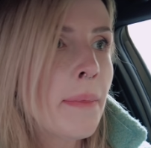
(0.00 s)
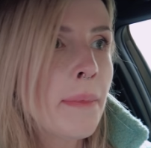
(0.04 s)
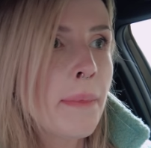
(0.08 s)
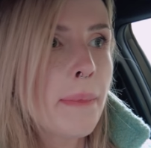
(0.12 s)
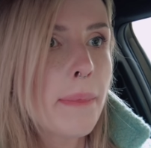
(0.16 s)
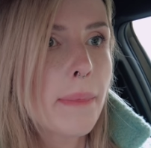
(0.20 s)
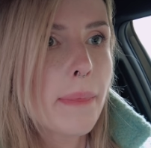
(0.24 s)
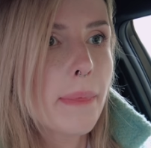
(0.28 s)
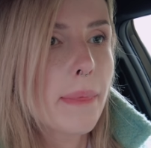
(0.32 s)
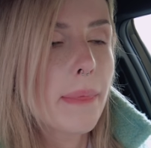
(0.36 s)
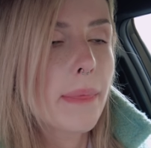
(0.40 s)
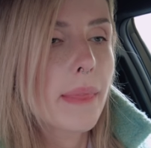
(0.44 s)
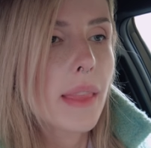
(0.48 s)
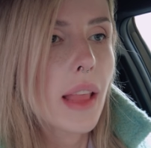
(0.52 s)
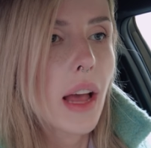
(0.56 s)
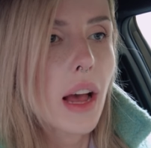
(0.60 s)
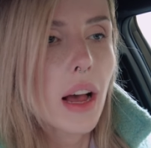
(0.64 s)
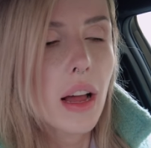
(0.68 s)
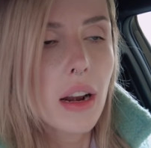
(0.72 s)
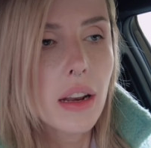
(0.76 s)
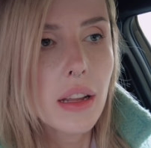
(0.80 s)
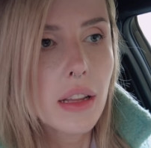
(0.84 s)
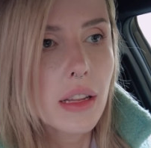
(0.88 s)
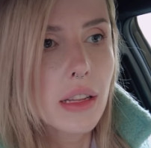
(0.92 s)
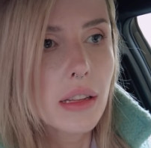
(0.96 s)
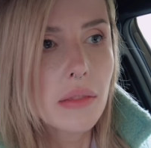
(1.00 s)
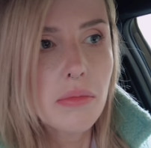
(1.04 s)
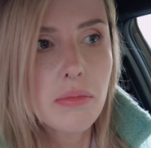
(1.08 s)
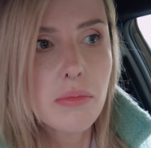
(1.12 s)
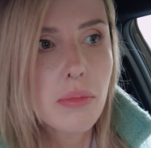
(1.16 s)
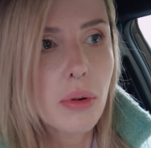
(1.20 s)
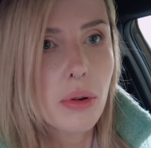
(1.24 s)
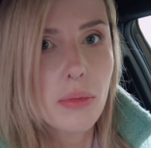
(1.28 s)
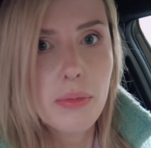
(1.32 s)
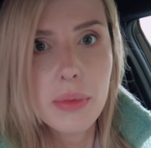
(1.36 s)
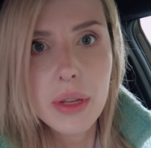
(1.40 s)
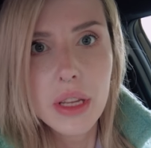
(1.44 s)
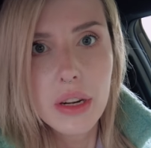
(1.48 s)
Mm, ale
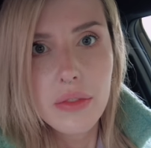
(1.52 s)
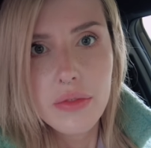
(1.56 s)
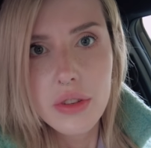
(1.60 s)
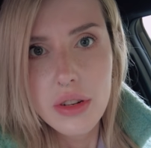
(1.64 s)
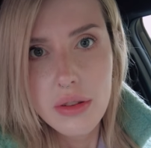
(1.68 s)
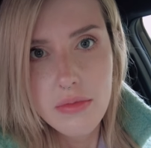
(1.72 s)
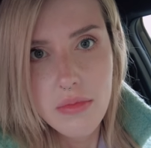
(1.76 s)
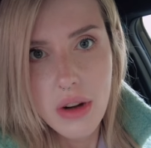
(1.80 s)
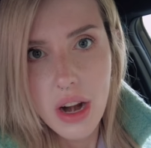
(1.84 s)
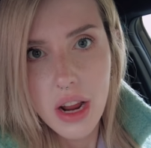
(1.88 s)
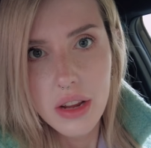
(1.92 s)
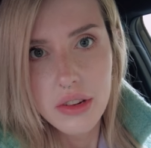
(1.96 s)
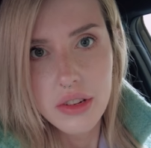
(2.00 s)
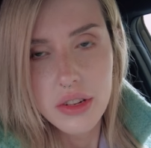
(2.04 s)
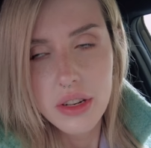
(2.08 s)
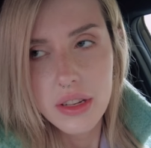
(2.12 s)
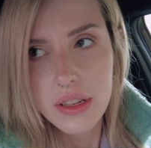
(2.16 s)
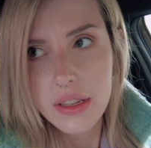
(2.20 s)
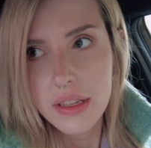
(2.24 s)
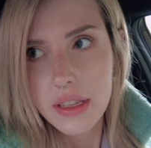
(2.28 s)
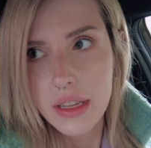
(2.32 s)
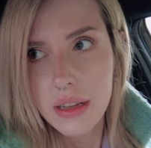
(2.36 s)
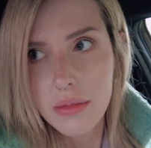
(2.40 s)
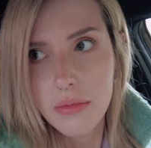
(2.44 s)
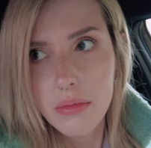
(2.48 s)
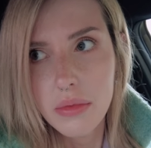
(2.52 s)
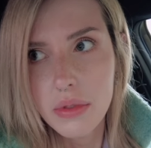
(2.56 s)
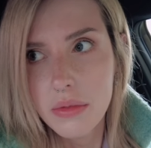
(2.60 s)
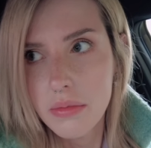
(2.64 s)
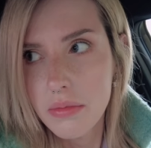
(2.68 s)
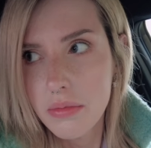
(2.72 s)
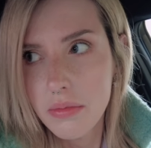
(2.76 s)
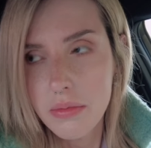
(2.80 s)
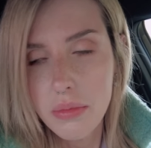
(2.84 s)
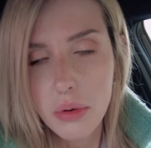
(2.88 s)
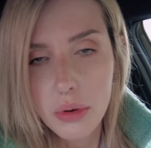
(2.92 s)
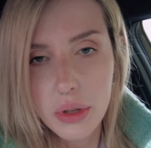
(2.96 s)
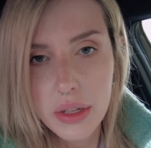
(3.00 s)
po pierwszym razie jestem
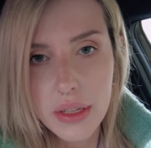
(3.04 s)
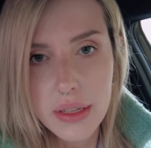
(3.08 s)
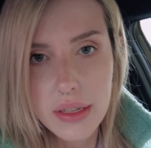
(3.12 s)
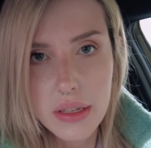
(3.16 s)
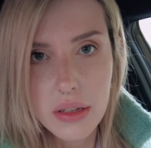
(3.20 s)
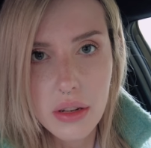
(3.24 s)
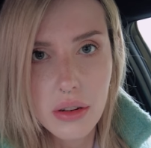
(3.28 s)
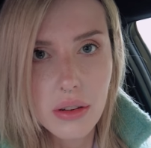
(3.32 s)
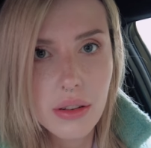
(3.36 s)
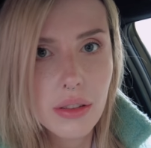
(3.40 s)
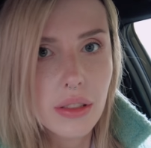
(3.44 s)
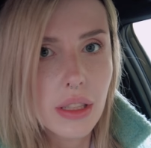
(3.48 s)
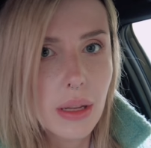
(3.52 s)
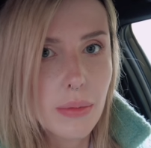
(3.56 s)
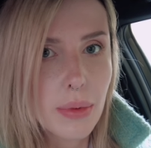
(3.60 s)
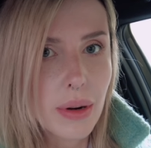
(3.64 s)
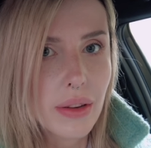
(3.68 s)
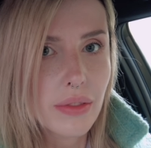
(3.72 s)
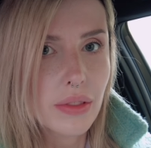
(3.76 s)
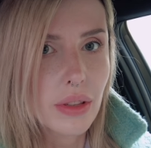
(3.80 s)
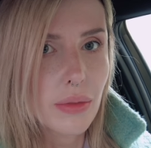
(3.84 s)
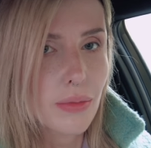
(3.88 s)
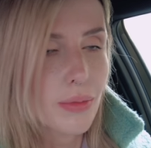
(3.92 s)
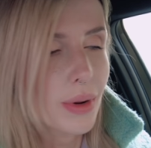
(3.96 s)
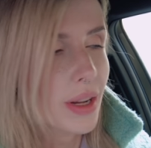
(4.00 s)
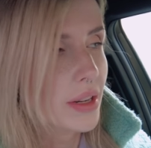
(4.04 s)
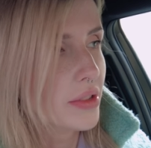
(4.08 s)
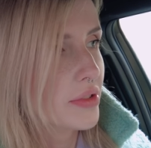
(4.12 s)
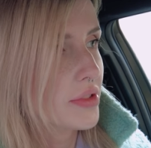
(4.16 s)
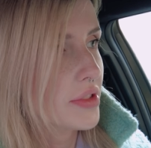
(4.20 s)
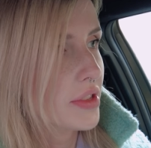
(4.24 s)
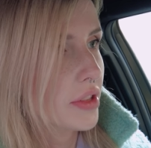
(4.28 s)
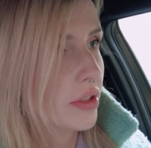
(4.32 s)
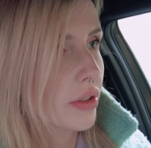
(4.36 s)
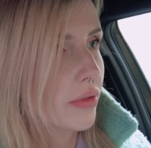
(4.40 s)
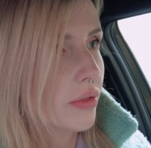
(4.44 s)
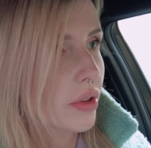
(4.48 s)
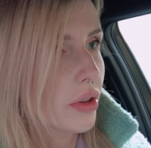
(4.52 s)
póki co naprawdę bardzo
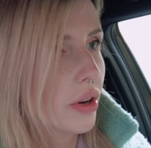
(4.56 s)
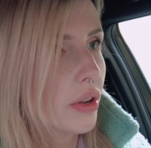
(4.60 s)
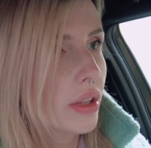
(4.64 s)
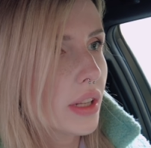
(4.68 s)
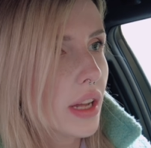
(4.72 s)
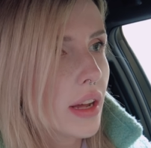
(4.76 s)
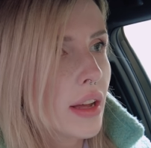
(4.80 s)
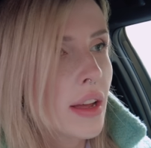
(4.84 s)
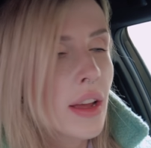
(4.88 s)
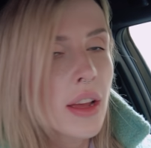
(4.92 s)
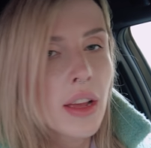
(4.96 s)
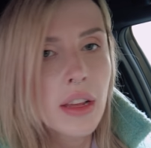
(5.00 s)
zadowolona.